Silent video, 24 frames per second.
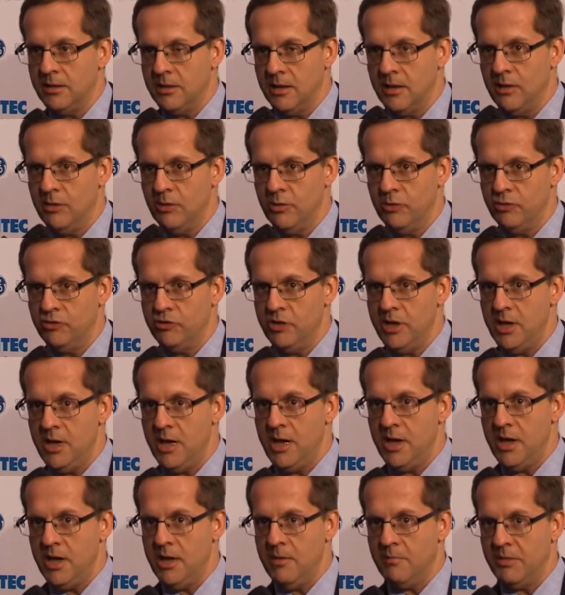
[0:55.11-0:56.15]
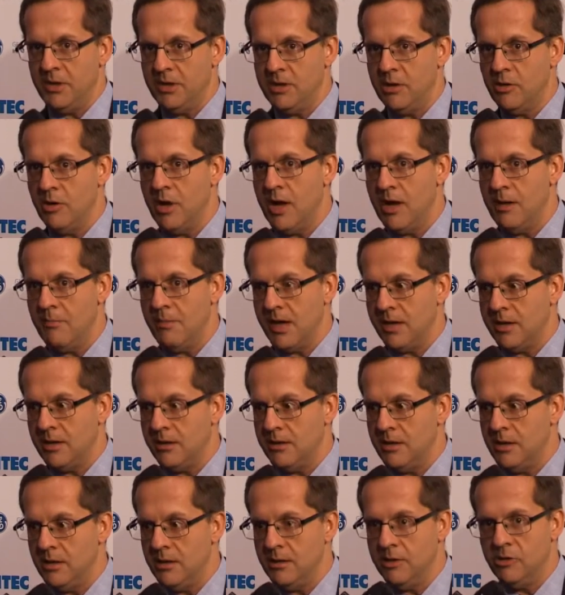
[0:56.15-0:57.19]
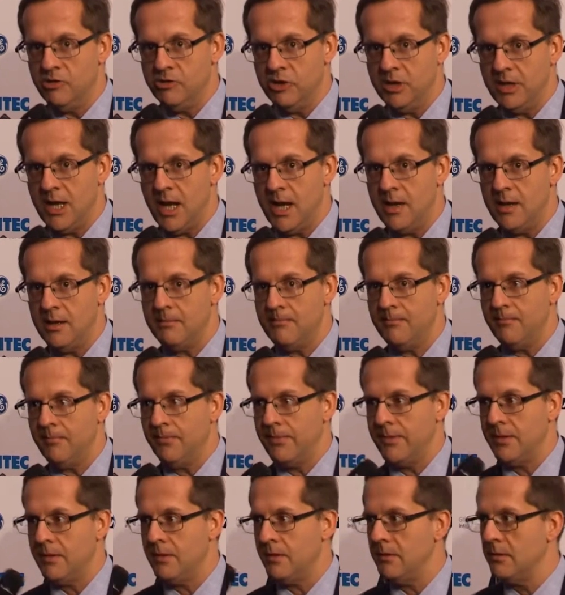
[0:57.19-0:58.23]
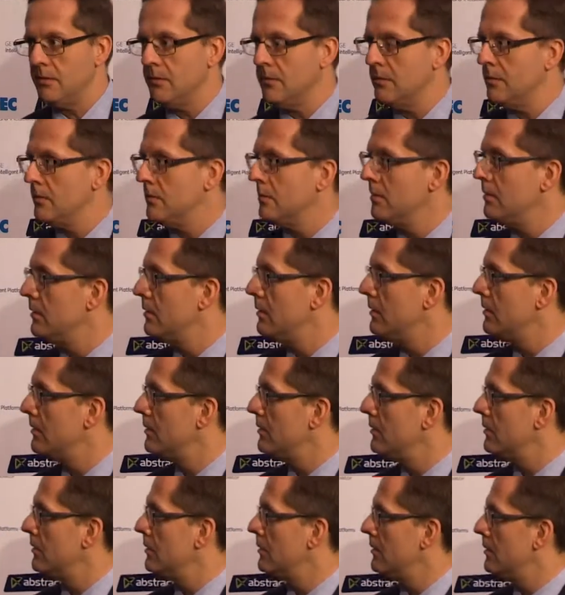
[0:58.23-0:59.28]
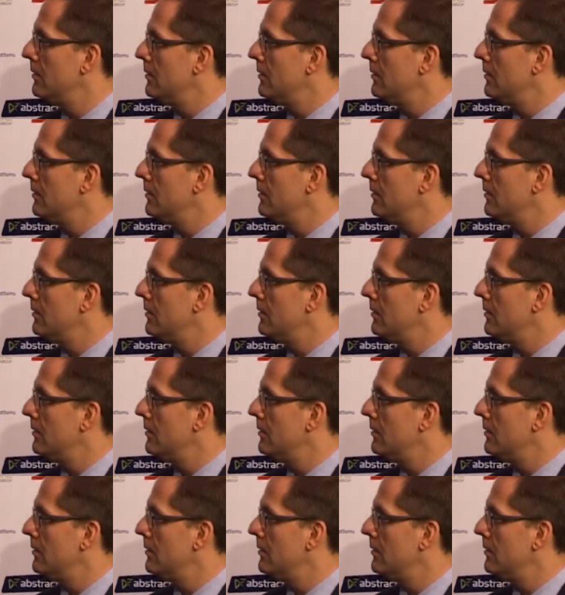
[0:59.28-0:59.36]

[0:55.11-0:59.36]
tecnologie e in particolare marketing digitale. Quali sono le